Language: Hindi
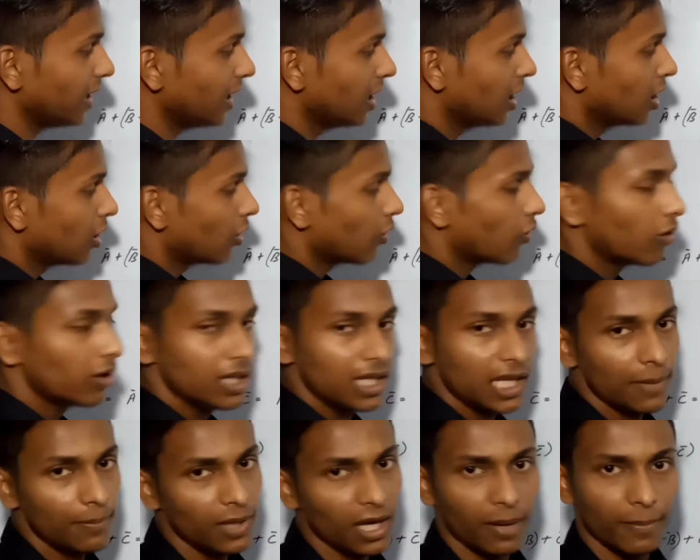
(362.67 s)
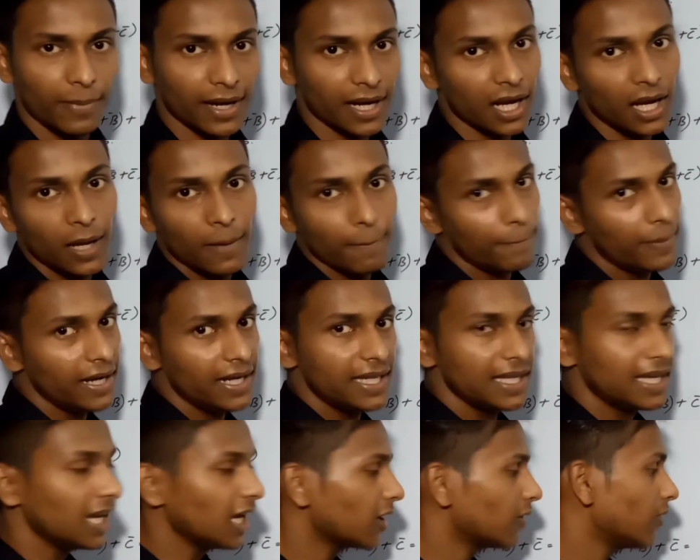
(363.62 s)
पीटी और ये भी हमारा
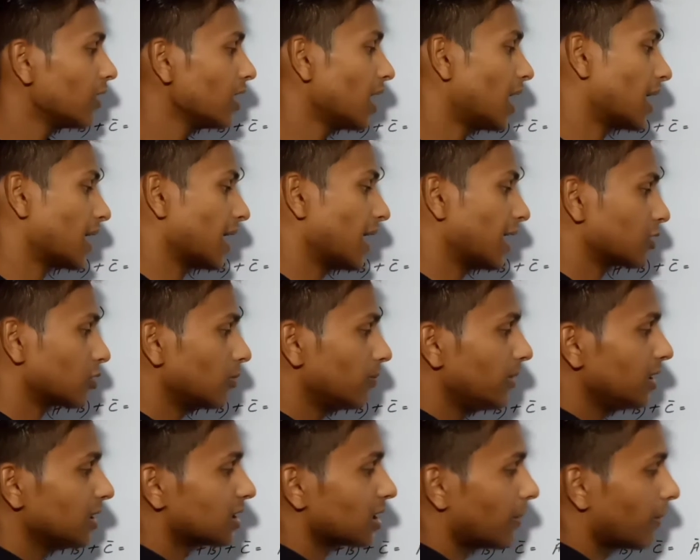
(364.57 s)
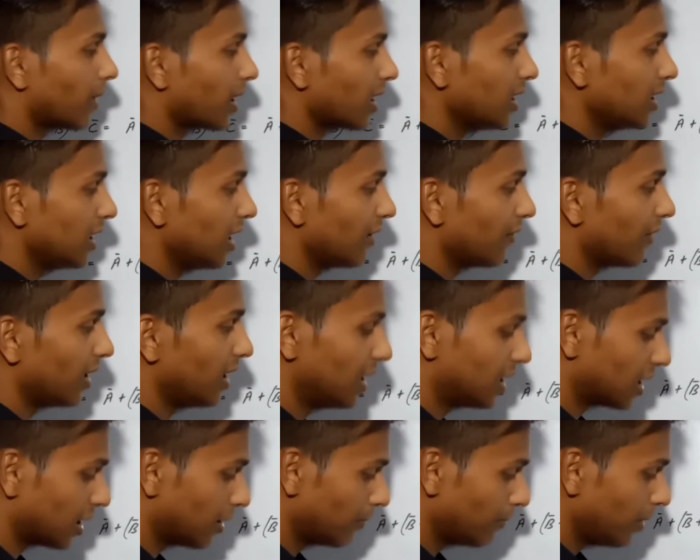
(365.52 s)
पीटी के इक्वल आ रहा है तो मीन्स हमारे ये
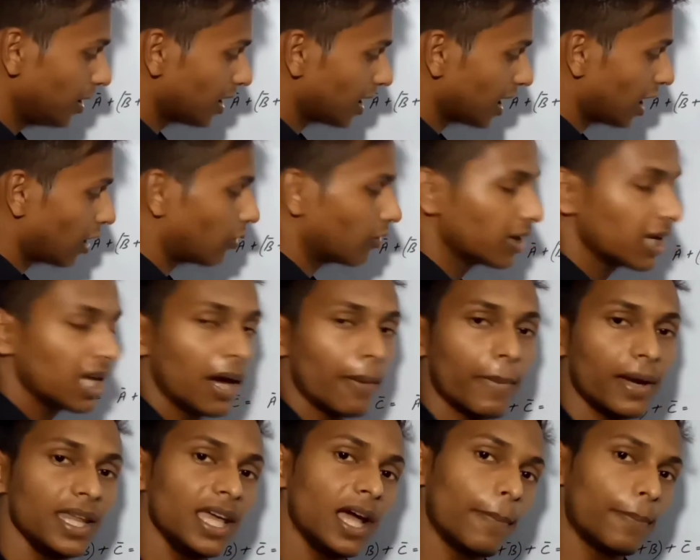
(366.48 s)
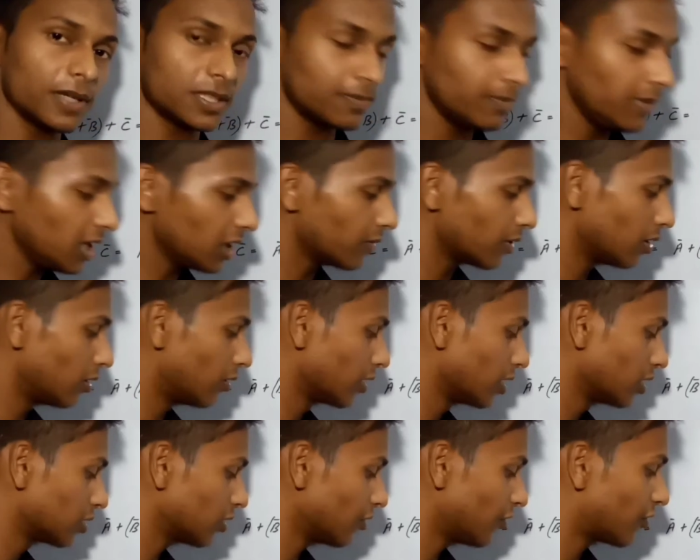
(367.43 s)
वाली टर्म भी क्या होंगी हमारी आपस में इक्वल
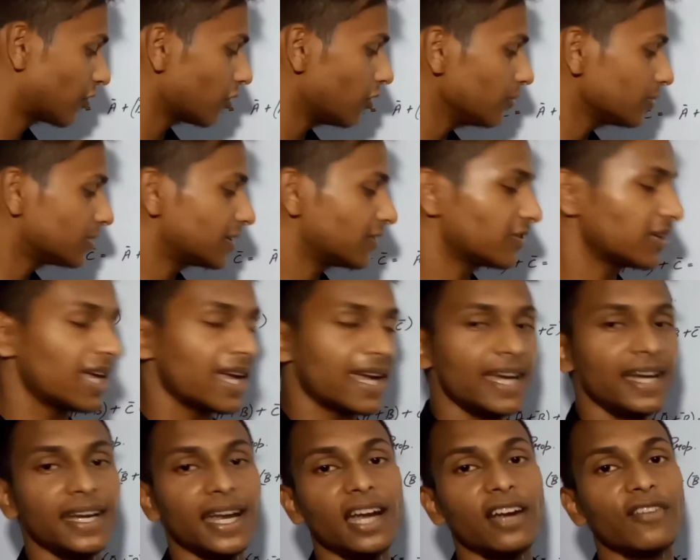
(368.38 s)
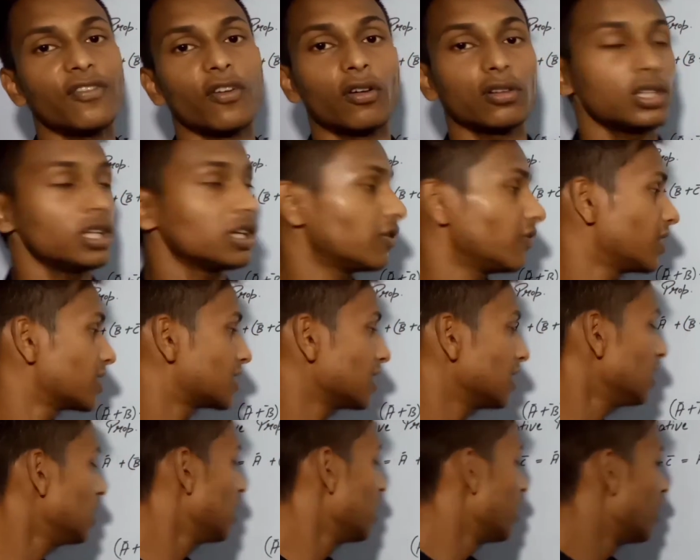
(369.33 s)
होंगी तो फ्रॉम सेकंड एंड फोर्थ
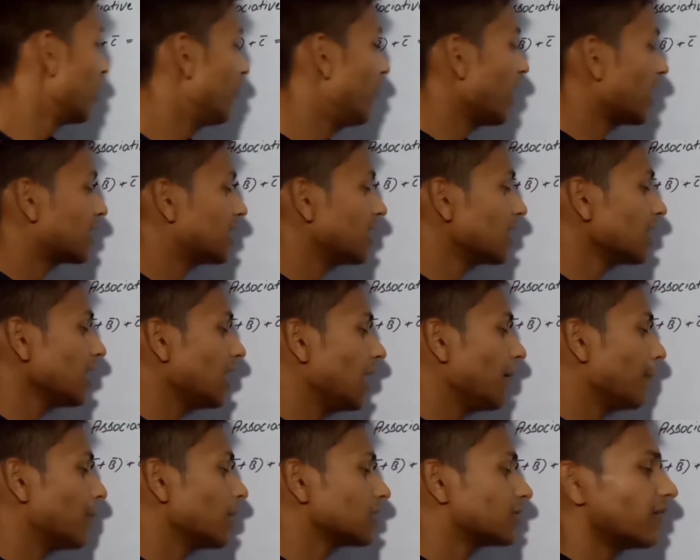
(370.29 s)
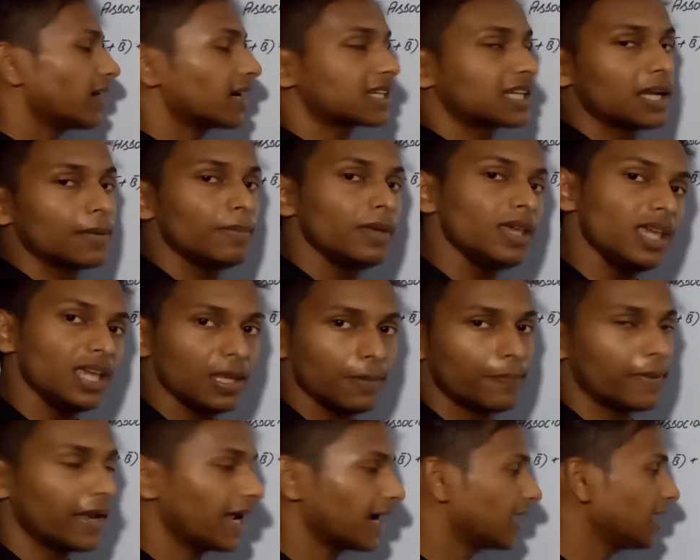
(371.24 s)
इक्वेशन वैक्टर ए प्लस वैक्टर बी
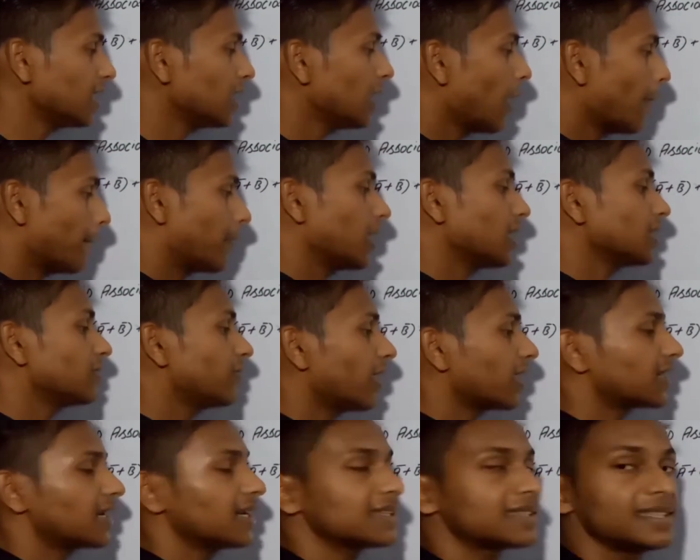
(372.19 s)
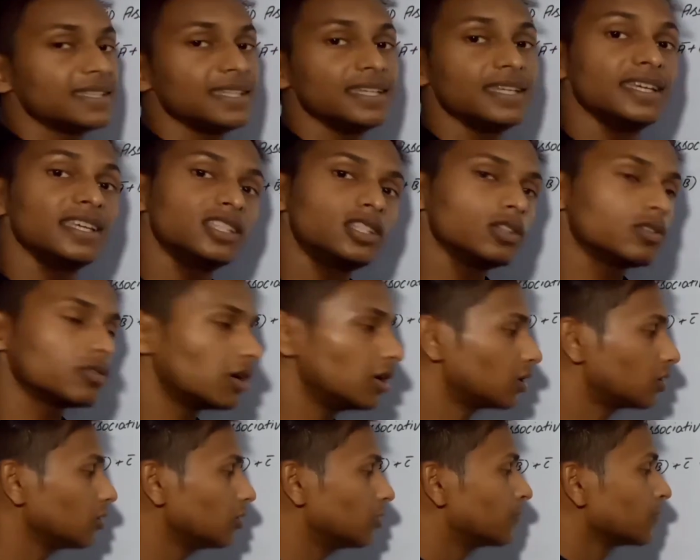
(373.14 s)
इन ब्रैकेट प्लस वैक्टर सी इज
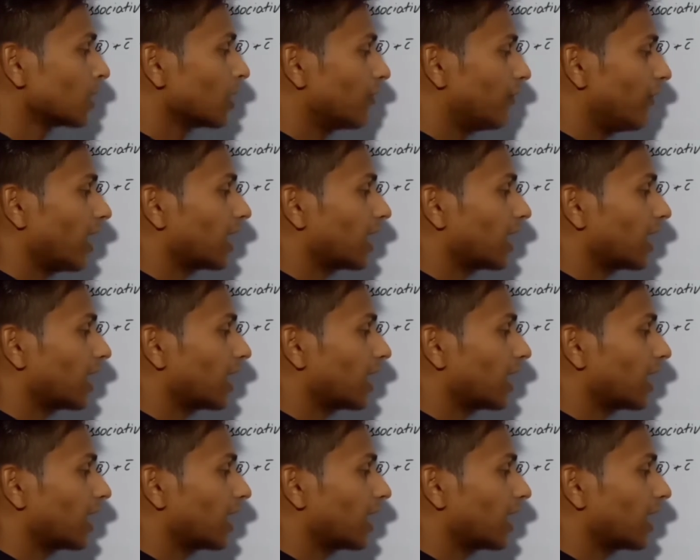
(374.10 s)
इक्वल टू